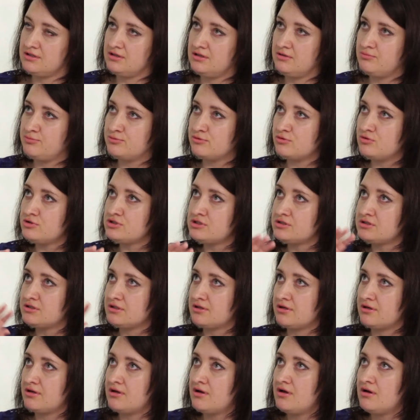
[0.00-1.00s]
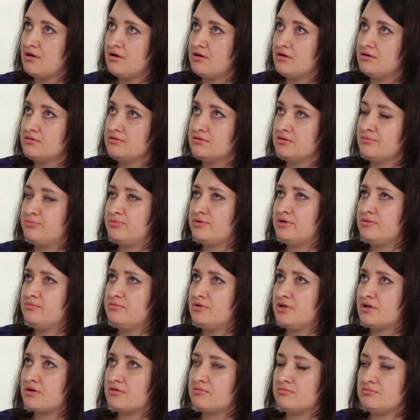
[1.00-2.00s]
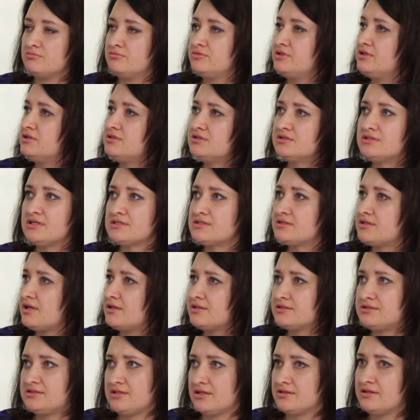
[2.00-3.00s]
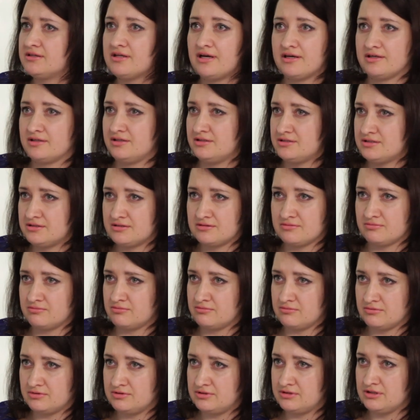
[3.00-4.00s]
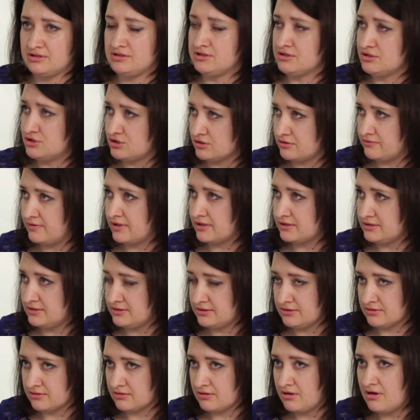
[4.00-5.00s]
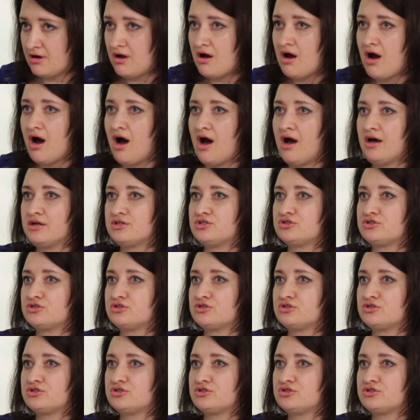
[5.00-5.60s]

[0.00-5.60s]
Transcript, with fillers: не просто, например, мне не досталась одна из тысячи квартир, mm а